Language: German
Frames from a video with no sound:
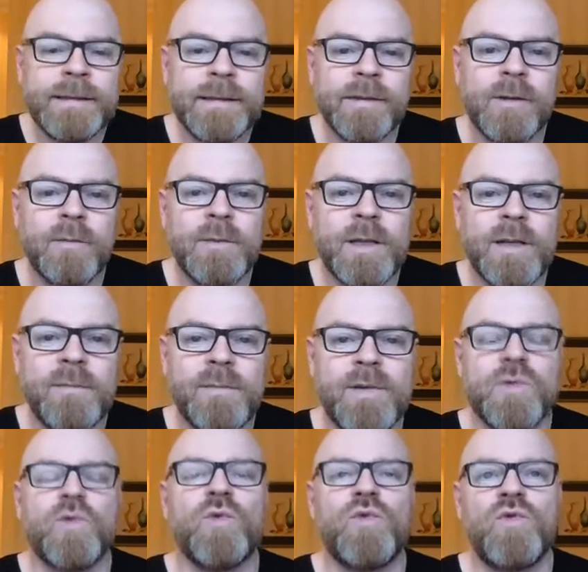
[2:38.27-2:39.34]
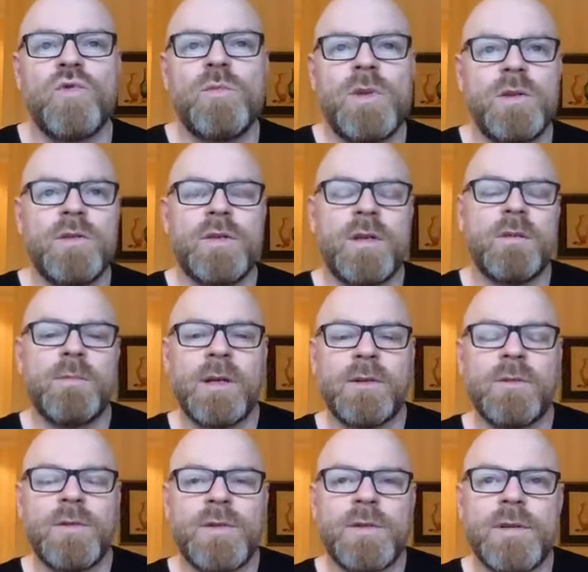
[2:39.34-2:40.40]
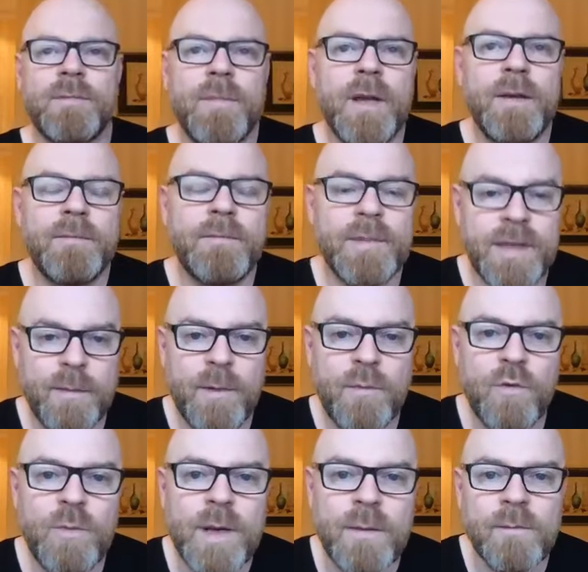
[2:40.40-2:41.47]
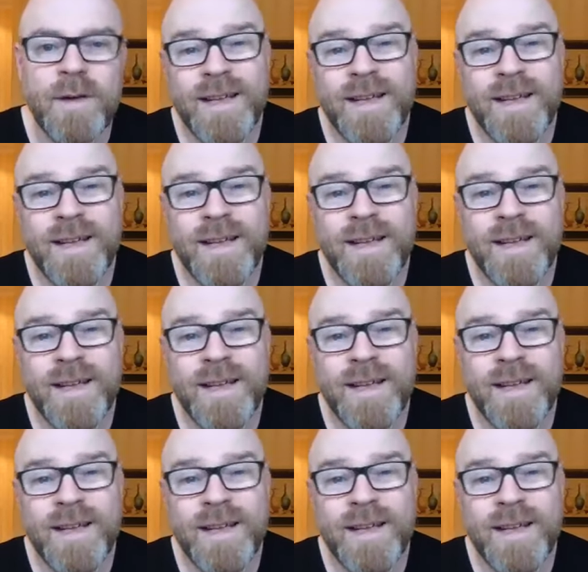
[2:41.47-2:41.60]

Da kommt eine Person zu mir und sagt, Markus, ähm, ich habe ein Problem.